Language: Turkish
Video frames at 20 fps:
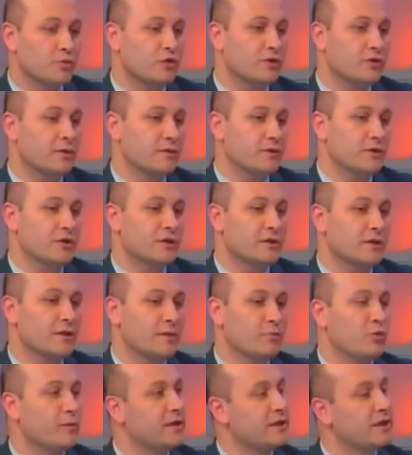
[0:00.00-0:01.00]
Biz bu kitabın
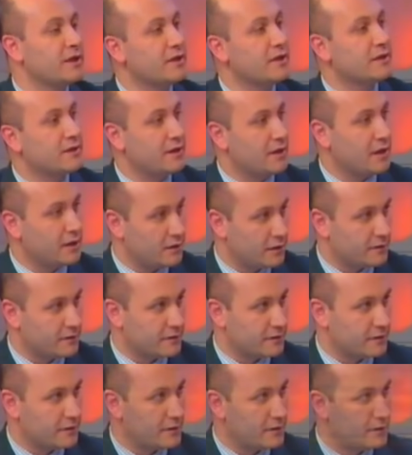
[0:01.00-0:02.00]
içinde bu medeniyetleri
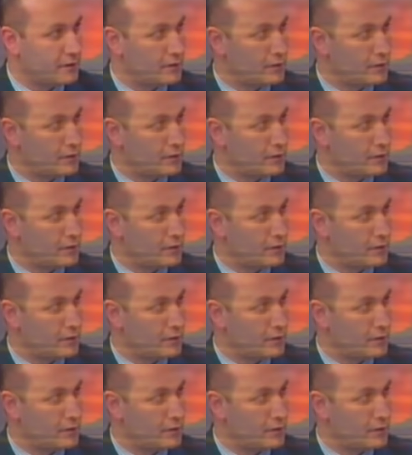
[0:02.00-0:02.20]
anlattık.